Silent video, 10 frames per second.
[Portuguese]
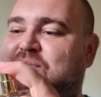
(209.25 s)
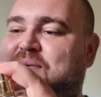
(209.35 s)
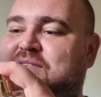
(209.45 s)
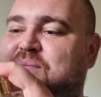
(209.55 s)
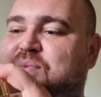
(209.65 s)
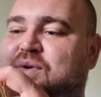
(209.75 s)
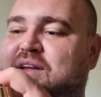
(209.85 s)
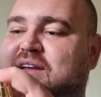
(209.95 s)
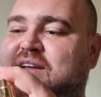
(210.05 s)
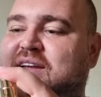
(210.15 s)
Vou passar um
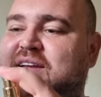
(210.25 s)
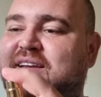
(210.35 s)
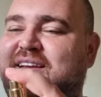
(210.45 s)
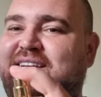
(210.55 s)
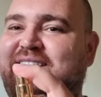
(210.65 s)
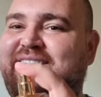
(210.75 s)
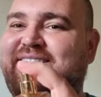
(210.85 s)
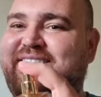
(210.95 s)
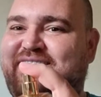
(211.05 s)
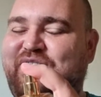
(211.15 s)
pouquinho aqui.
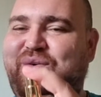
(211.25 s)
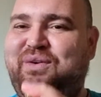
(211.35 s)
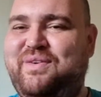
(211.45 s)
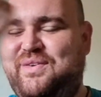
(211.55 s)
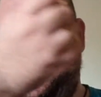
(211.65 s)
Sentiu?